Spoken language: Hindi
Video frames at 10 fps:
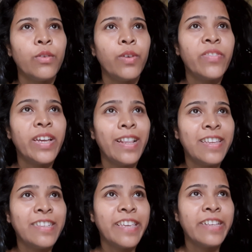One of the
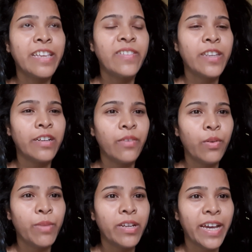healthiest things have started for
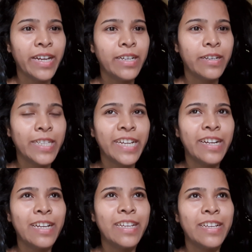my diet
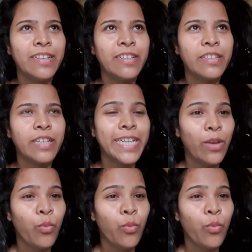recently is eating